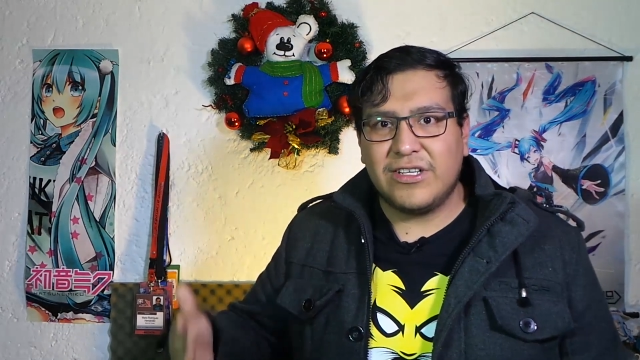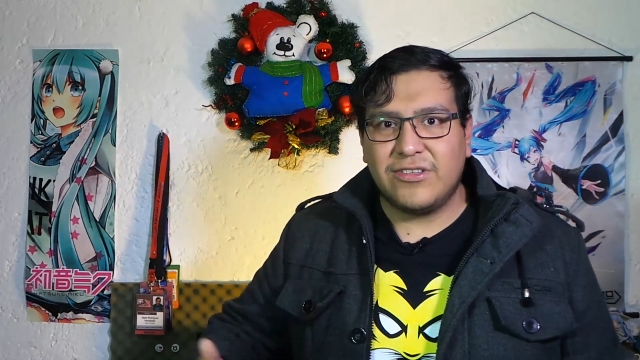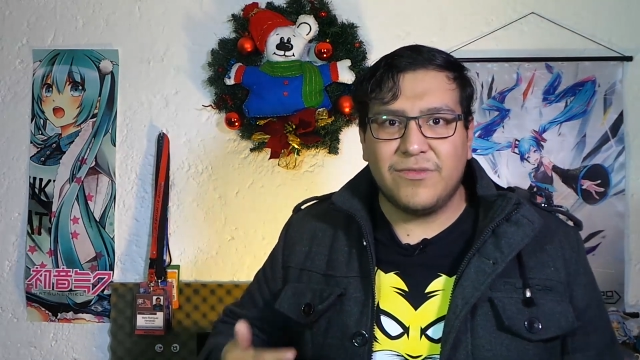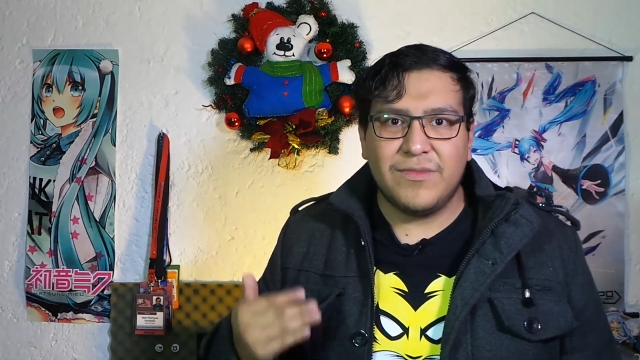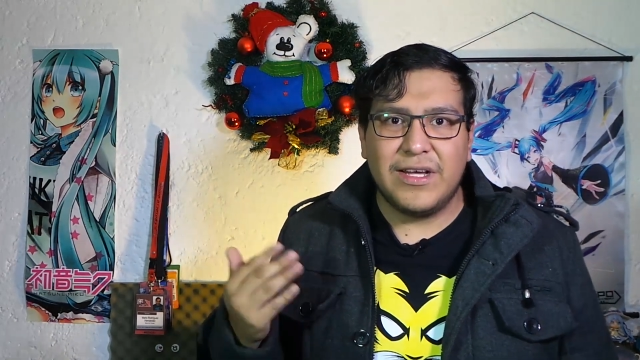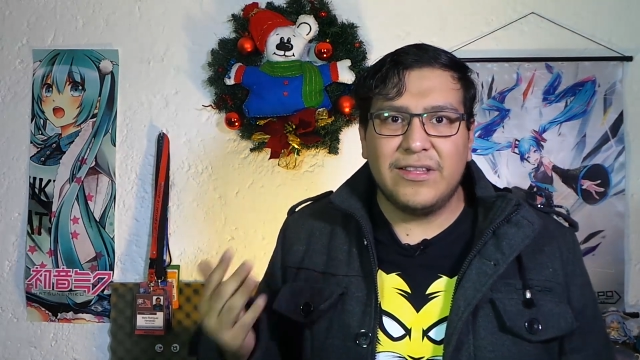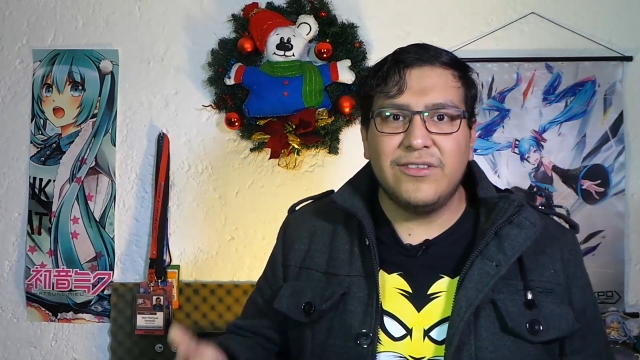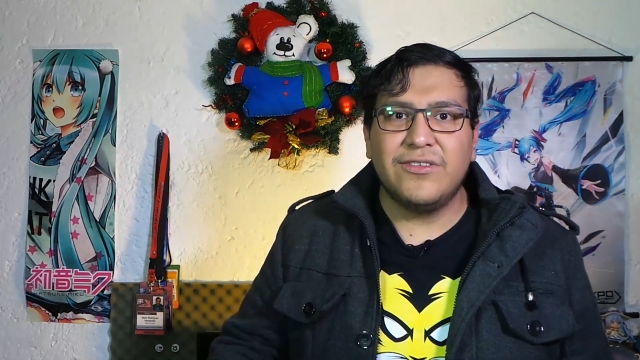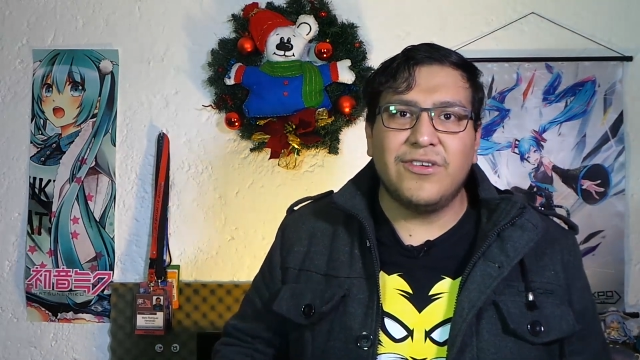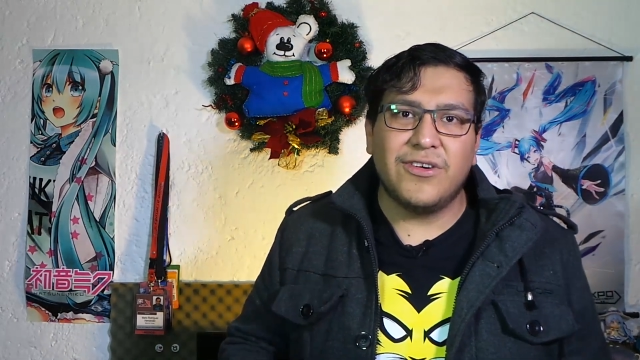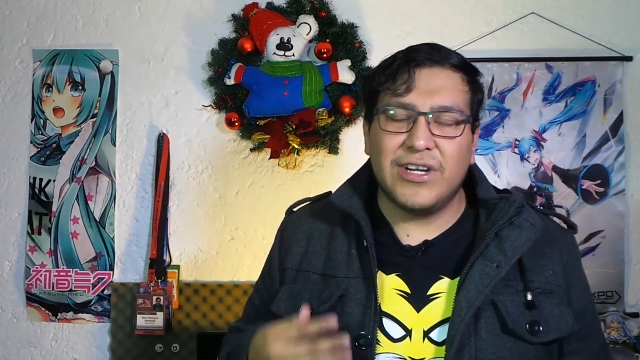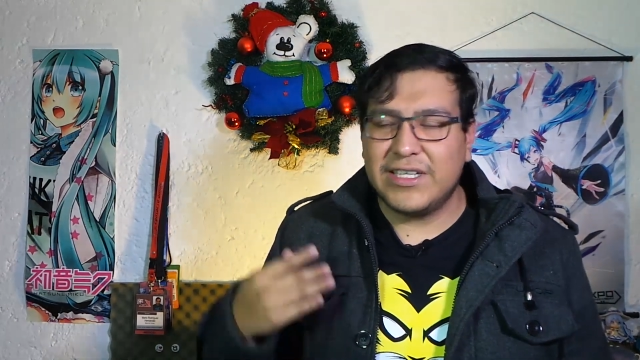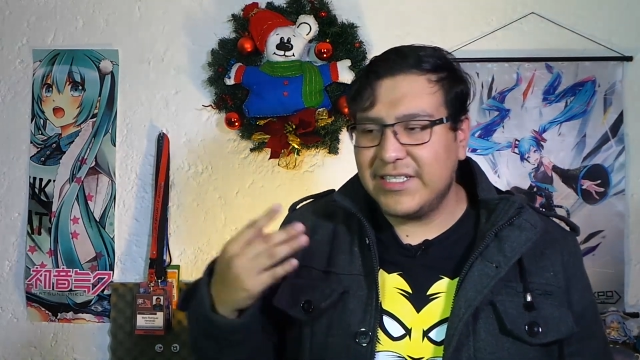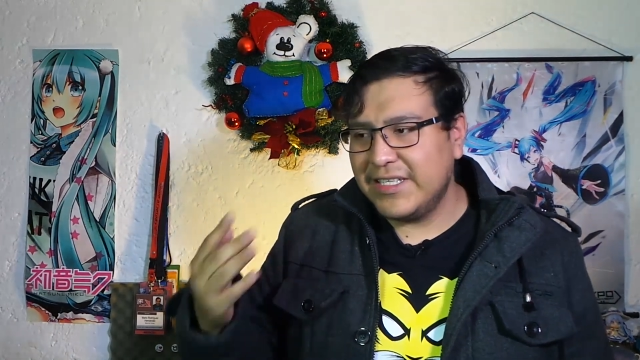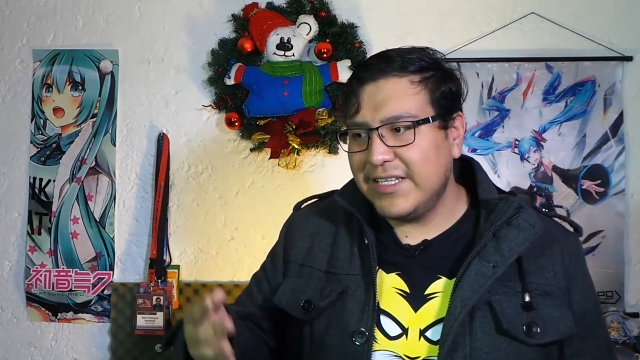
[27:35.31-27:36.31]
retomando
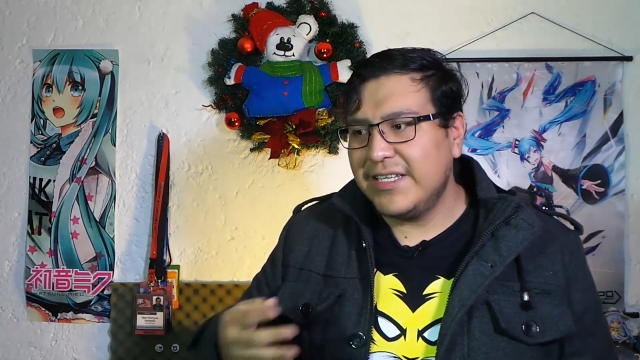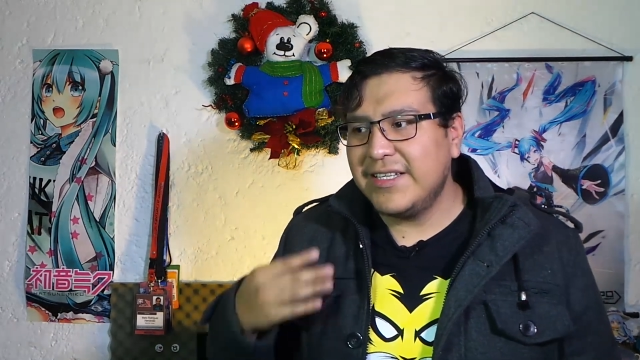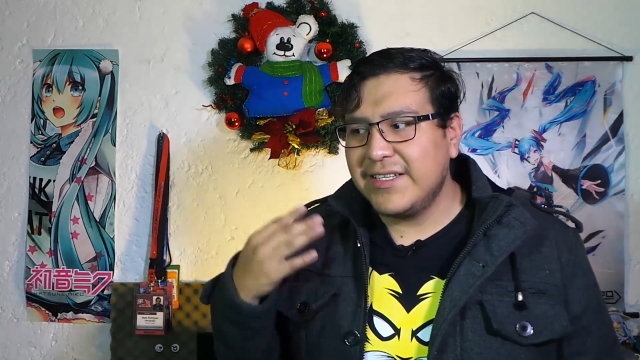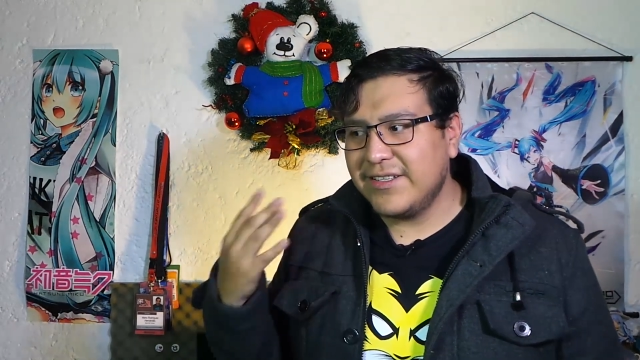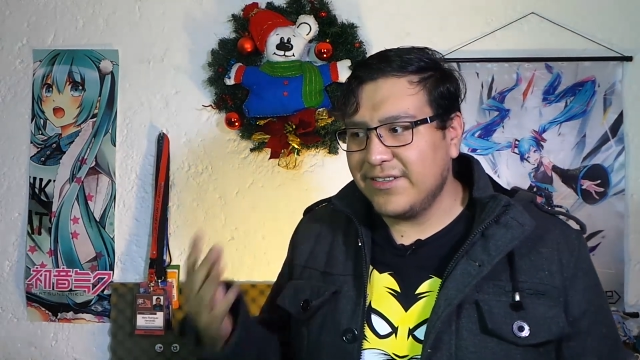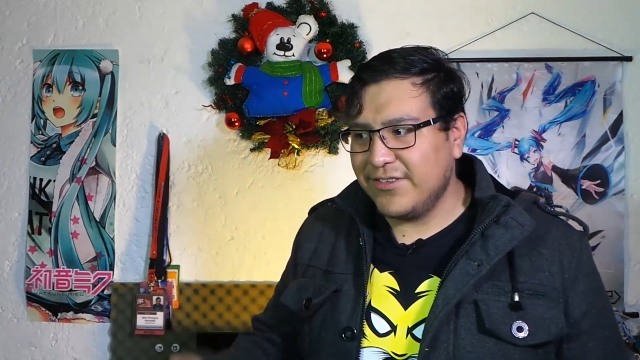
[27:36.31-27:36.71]
ahora sí,